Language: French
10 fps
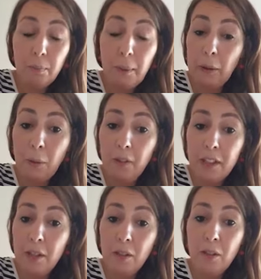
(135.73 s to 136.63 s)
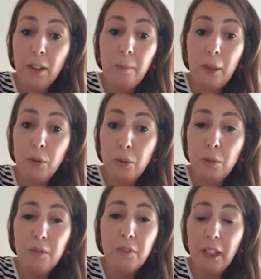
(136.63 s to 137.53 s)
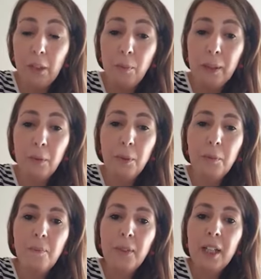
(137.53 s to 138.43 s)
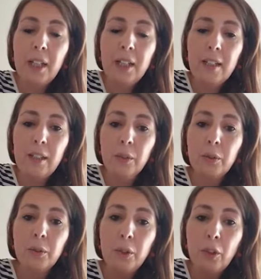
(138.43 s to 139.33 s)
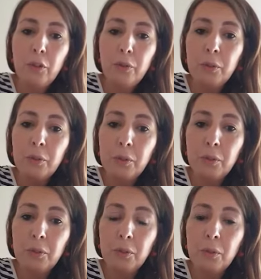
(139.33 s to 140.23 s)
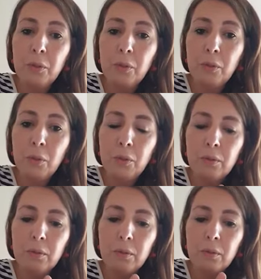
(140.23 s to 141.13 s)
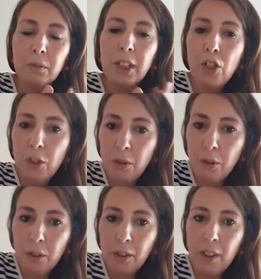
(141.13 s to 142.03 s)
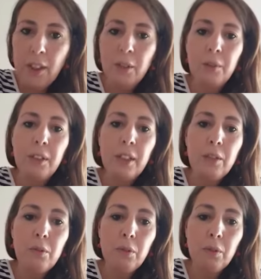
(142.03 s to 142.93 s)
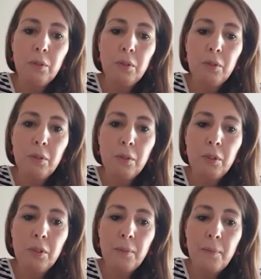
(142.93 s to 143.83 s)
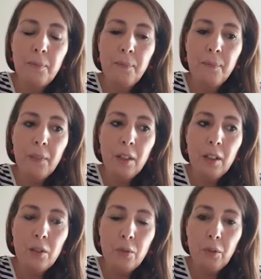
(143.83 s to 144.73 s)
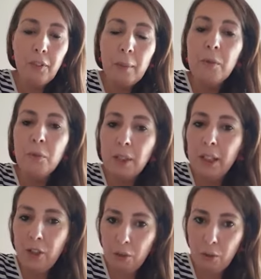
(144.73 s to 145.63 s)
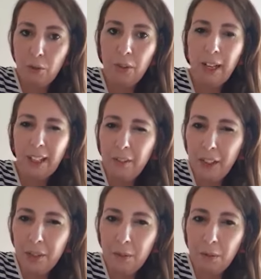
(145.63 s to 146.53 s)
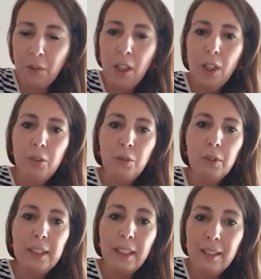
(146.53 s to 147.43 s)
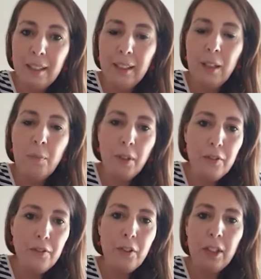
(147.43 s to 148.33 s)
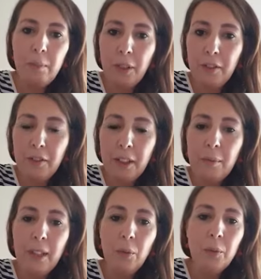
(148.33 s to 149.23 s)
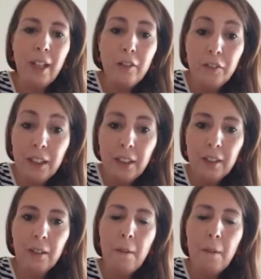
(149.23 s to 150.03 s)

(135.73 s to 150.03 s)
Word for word: par le professeur et par le suivi et l'accompagnement. C'est que vu qu'on on, échange, on est sur du... vraiment sur de l'échange, sur de la réflexion, sur ce qui a été les points forts, les points faibles. On affine,